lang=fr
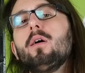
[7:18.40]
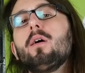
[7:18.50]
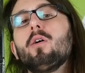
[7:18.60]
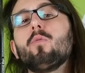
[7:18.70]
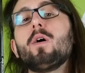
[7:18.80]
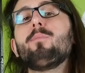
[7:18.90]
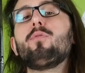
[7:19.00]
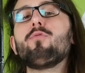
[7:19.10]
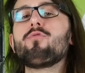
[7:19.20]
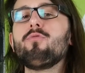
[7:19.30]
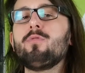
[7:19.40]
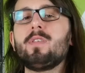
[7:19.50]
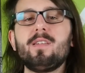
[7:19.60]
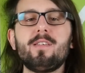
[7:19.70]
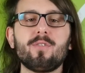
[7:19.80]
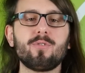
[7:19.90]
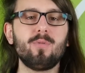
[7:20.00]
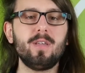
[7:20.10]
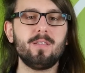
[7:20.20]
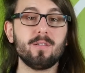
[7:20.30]
euh, OnePlus utilise
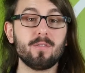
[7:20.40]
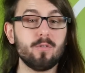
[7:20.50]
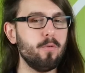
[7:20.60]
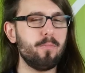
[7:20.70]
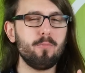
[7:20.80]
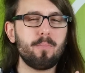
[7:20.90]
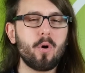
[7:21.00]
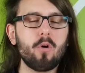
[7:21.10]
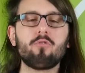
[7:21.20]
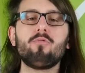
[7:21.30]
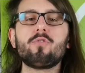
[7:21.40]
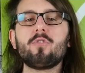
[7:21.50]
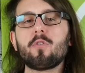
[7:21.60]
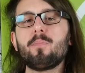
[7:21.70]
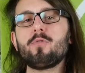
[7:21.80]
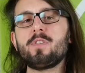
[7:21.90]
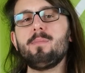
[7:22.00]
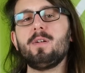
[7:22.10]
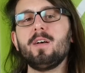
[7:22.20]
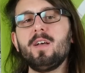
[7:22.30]
Android le plus proche du stock
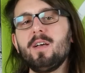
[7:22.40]
possible